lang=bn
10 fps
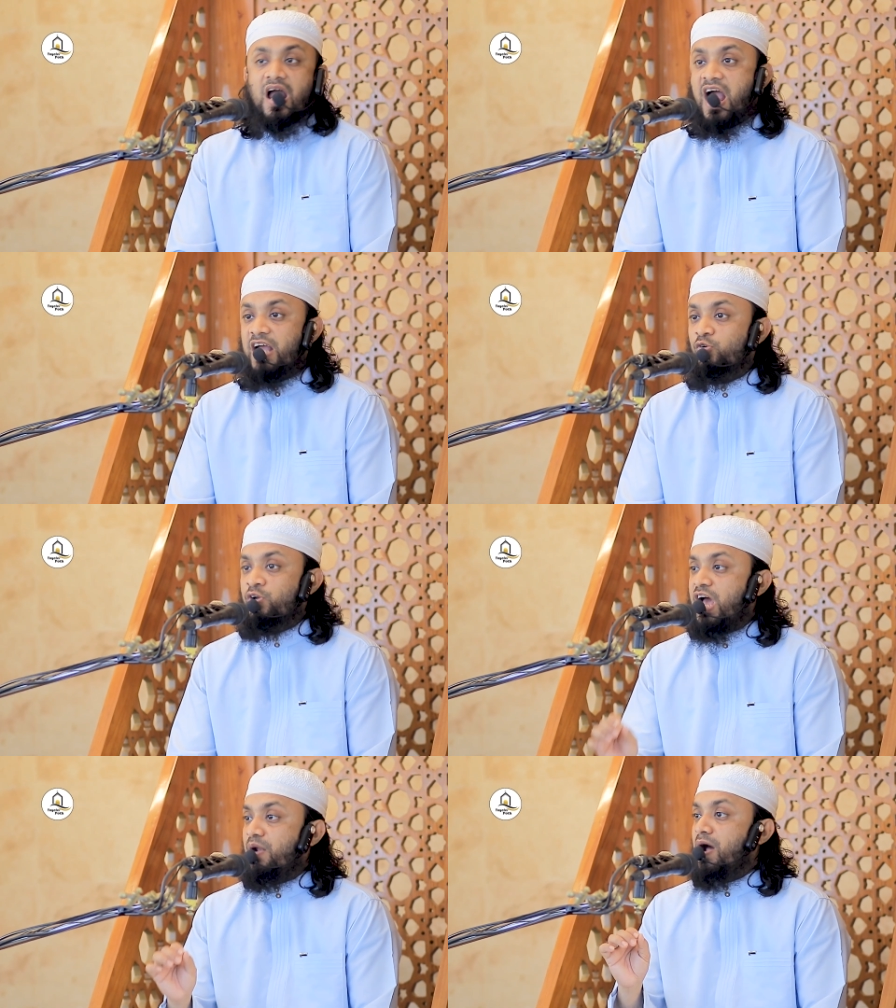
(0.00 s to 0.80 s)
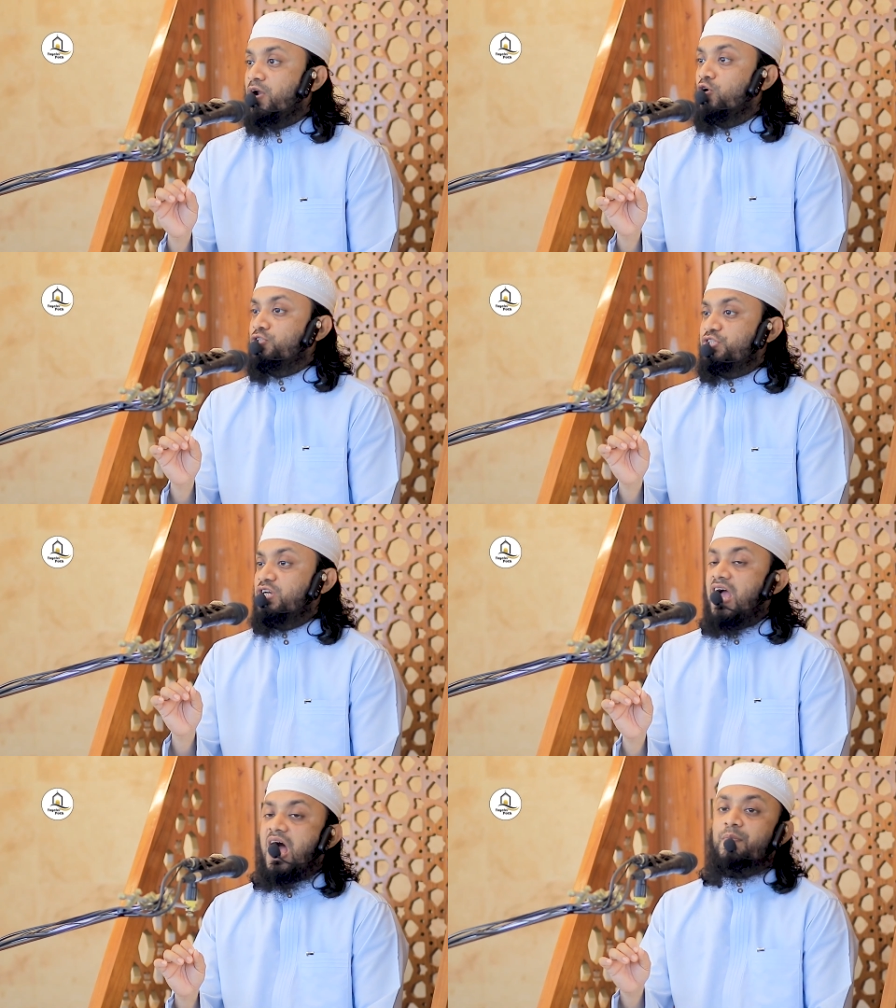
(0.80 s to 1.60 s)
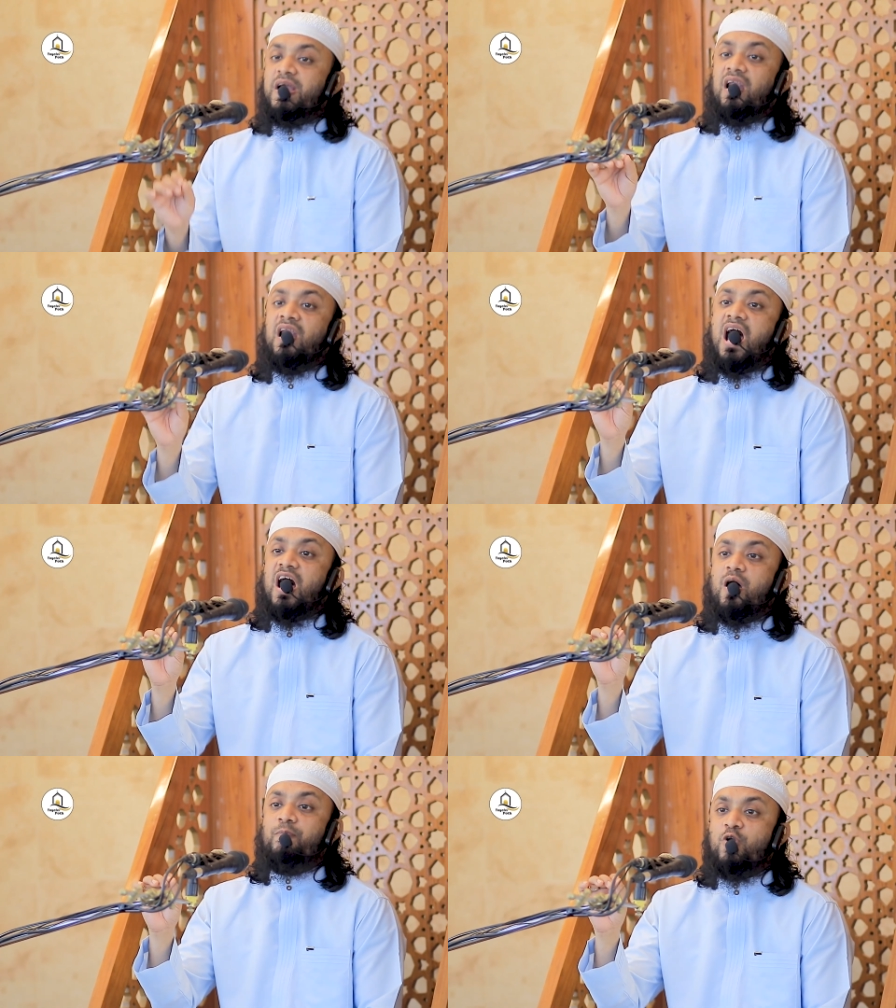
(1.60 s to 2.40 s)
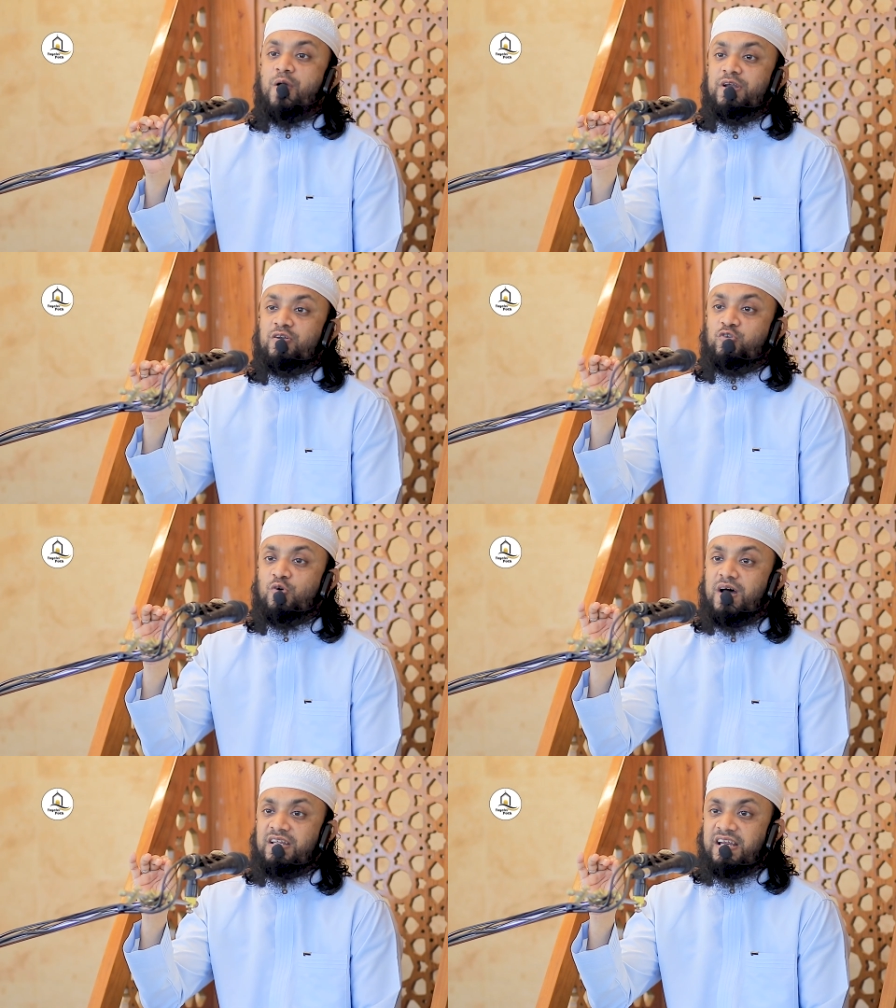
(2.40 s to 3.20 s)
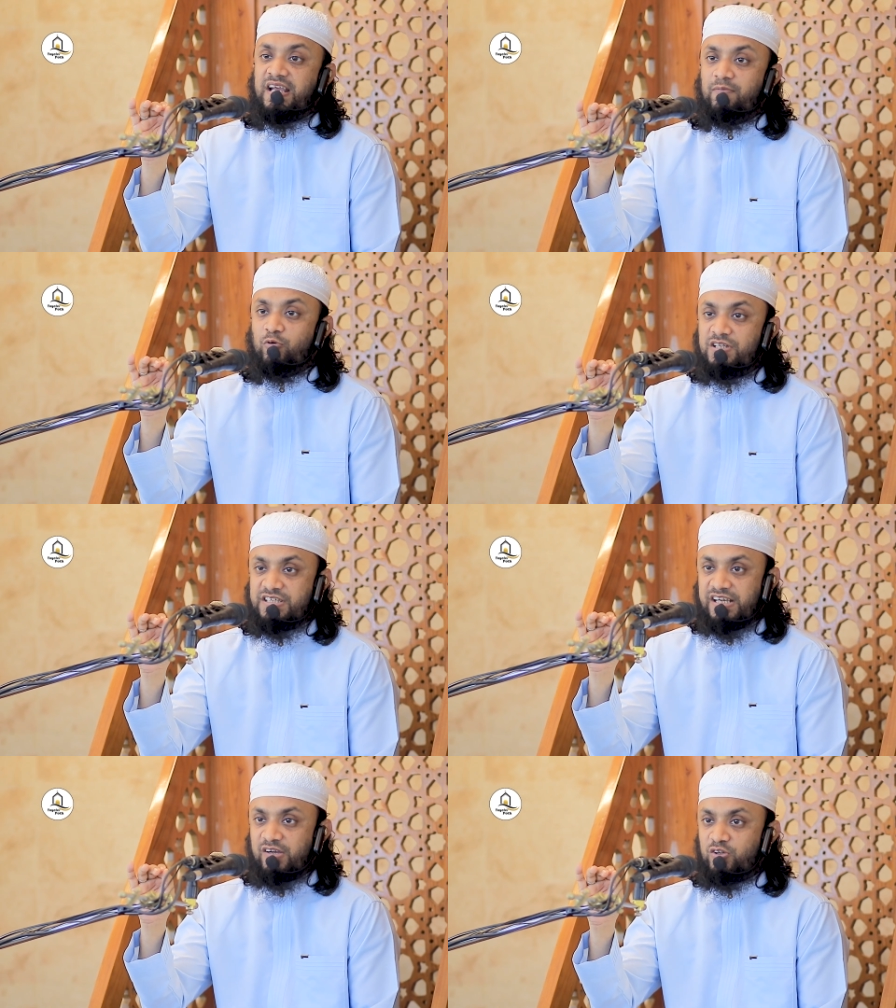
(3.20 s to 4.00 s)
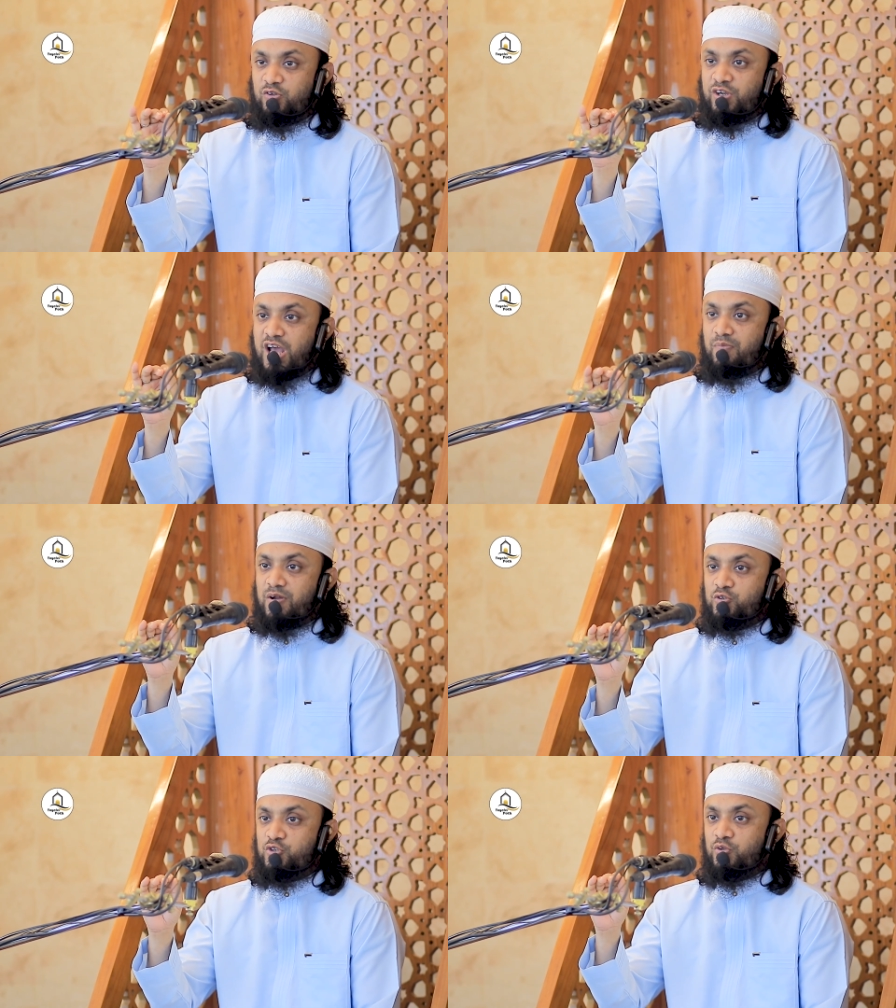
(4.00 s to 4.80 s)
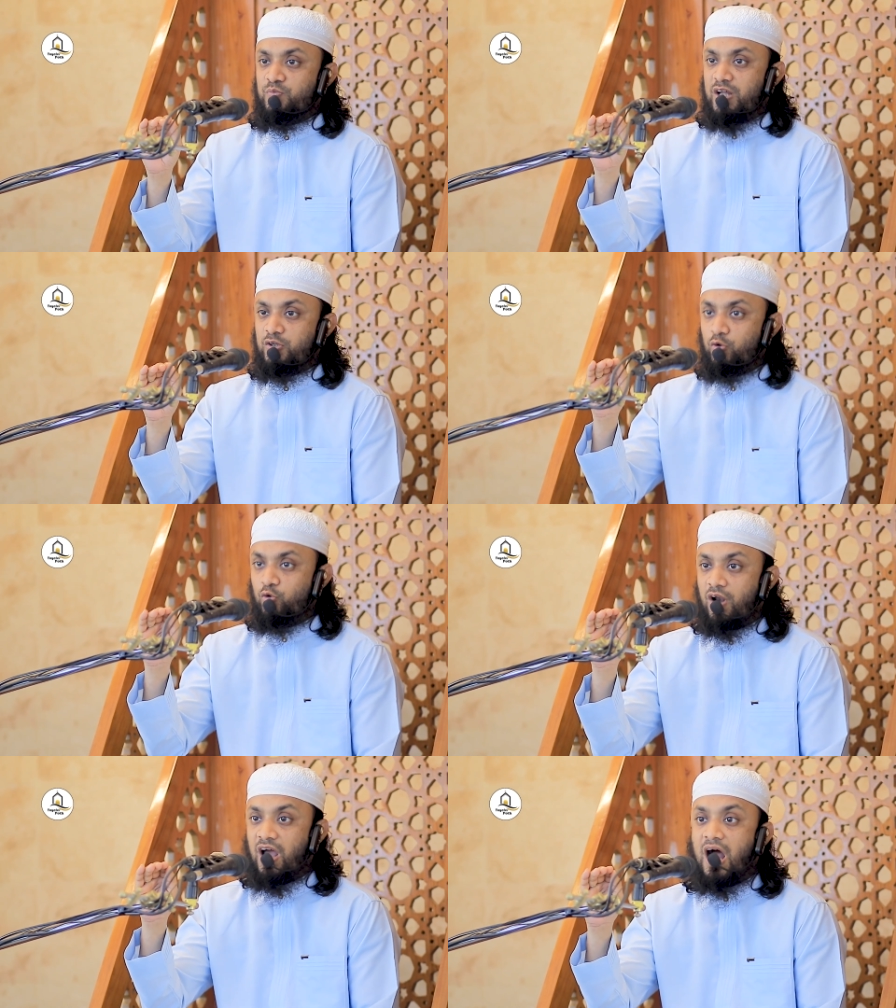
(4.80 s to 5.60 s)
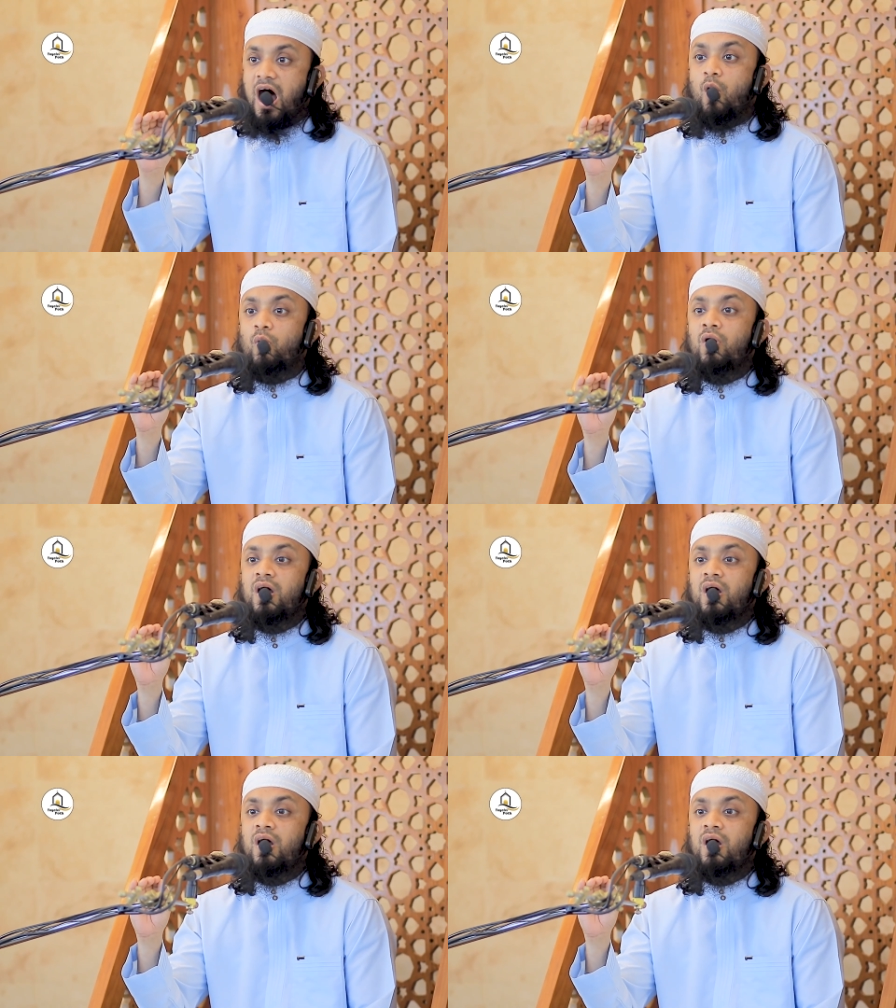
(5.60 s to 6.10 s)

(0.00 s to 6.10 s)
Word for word: এই দুনিয়ার মানুষ আমি আল্লাহ রাব্বুল আলামিন তোমাদেরকে বলছি ও দুনিয়ার মানুষ তোমরা দৌড় লাগাও